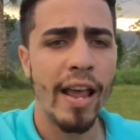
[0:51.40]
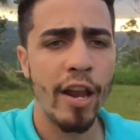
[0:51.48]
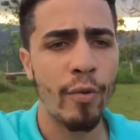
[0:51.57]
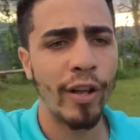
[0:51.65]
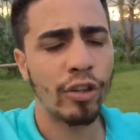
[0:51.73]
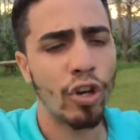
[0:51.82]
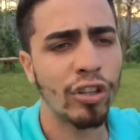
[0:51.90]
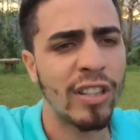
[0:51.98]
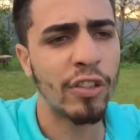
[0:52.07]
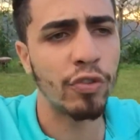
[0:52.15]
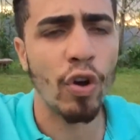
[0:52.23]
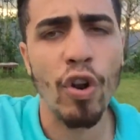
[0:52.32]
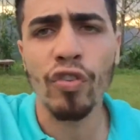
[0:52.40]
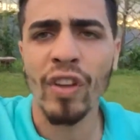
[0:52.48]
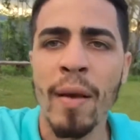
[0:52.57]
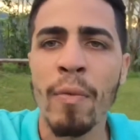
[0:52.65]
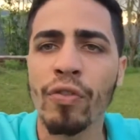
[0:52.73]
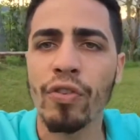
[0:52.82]
en nuestros tesoros
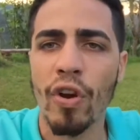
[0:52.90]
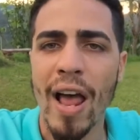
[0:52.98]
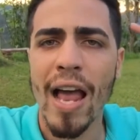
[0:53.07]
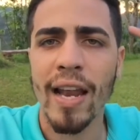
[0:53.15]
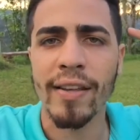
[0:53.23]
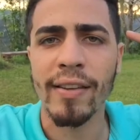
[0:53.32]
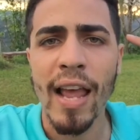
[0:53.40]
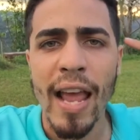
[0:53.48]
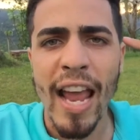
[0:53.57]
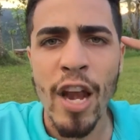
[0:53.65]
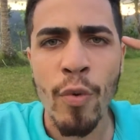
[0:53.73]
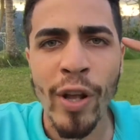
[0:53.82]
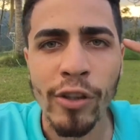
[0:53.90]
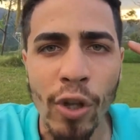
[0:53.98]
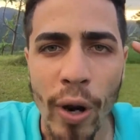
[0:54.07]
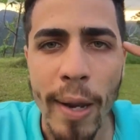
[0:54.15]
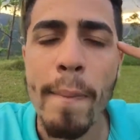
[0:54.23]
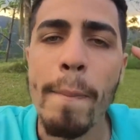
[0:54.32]
emocionales, en
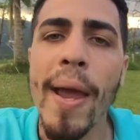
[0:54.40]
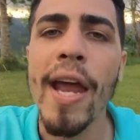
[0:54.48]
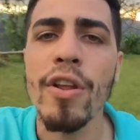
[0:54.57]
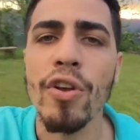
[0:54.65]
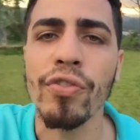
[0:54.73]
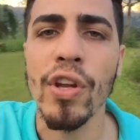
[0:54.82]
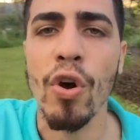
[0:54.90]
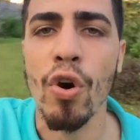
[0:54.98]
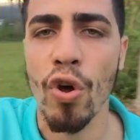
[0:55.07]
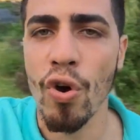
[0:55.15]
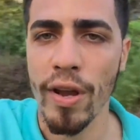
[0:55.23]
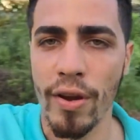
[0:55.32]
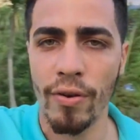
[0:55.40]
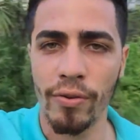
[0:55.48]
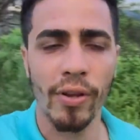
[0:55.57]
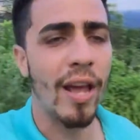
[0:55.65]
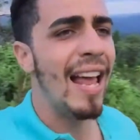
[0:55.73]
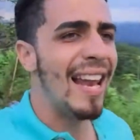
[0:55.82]
nuestros imperios
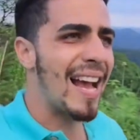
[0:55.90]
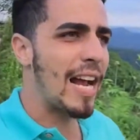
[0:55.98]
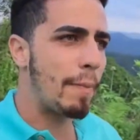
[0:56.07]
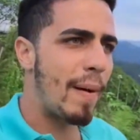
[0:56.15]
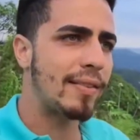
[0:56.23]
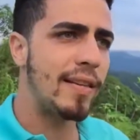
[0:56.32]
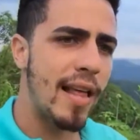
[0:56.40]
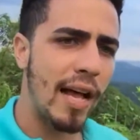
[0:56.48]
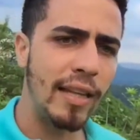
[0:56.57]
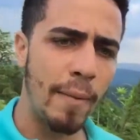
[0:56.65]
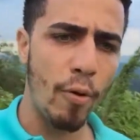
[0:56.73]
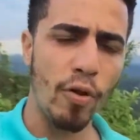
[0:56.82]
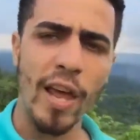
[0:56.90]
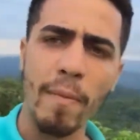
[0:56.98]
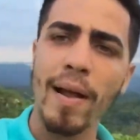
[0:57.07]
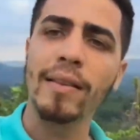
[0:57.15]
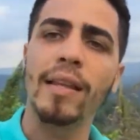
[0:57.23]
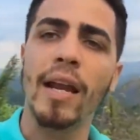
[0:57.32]
psicológicos. La capacidad de poder
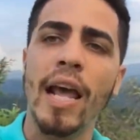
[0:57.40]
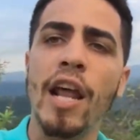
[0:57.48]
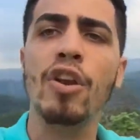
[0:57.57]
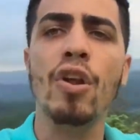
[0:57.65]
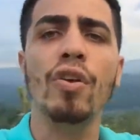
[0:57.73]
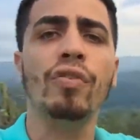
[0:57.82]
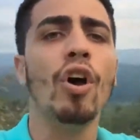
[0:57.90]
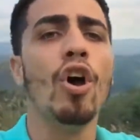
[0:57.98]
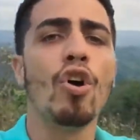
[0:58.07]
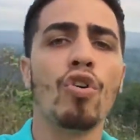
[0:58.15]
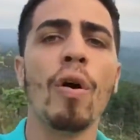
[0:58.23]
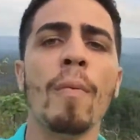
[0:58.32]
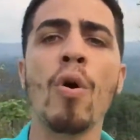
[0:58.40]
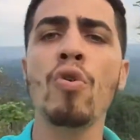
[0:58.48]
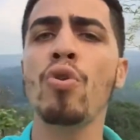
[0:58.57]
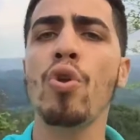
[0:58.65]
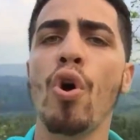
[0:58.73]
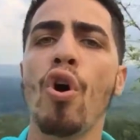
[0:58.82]
mantenernos como
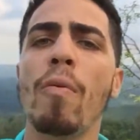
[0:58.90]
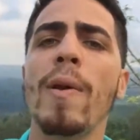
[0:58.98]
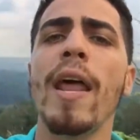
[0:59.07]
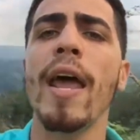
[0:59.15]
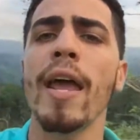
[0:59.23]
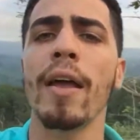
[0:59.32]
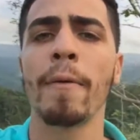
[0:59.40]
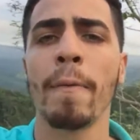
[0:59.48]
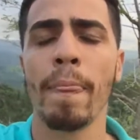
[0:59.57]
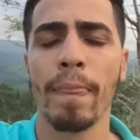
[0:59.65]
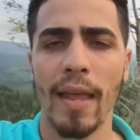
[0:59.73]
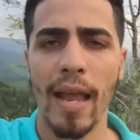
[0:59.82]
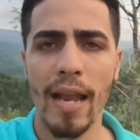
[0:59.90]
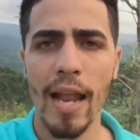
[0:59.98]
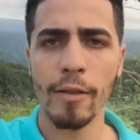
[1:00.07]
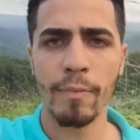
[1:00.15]
un roble en la